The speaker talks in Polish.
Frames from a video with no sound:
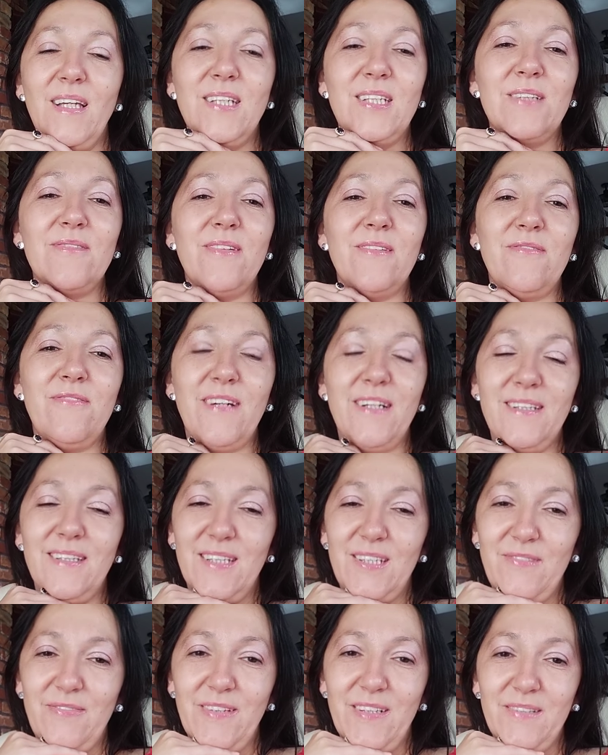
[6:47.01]
Życzę Wam
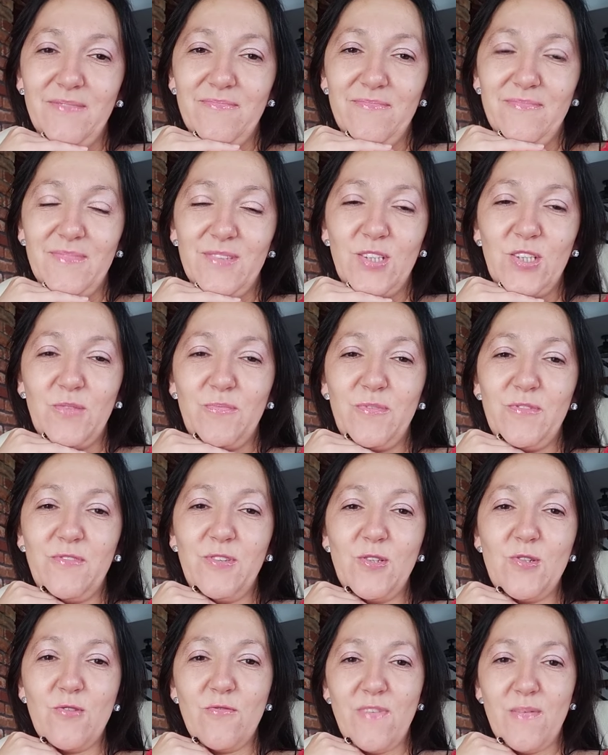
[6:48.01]
fajnych chwil, żeby
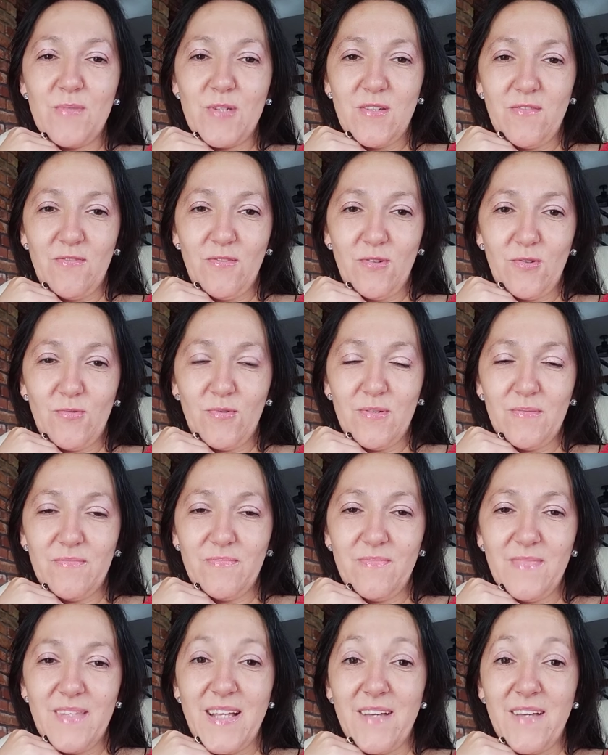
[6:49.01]
w życiu Wam się wiodło,